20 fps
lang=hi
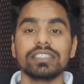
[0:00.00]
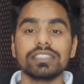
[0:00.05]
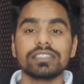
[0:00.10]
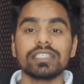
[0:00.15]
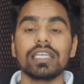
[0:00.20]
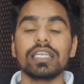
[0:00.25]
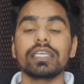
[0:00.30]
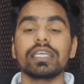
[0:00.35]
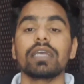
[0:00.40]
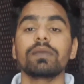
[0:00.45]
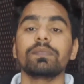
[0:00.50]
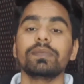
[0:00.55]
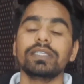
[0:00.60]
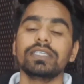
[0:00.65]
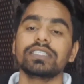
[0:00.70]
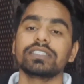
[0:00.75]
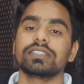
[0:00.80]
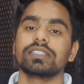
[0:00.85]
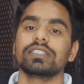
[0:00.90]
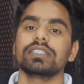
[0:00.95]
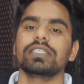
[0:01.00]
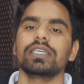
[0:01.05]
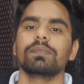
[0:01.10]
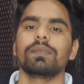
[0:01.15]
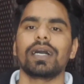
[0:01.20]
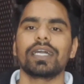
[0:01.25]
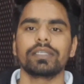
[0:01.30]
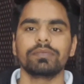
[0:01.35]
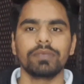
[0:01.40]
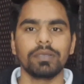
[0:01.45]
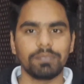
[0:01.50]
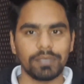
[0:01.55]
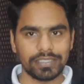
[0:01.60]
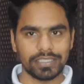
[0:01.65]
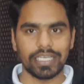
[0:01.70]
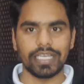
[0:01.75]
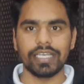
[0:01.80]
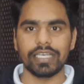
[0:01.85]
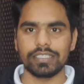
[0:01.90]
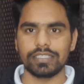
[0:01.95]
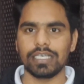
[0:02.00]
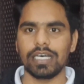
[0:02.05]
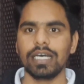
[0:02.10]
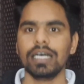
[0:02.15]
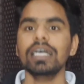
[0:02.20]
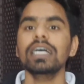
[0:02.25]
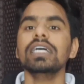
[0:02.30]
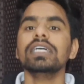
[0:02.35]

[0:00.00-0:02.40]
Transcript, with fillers: रीसेलिंग एप्लीकेशन के बारे में बताया था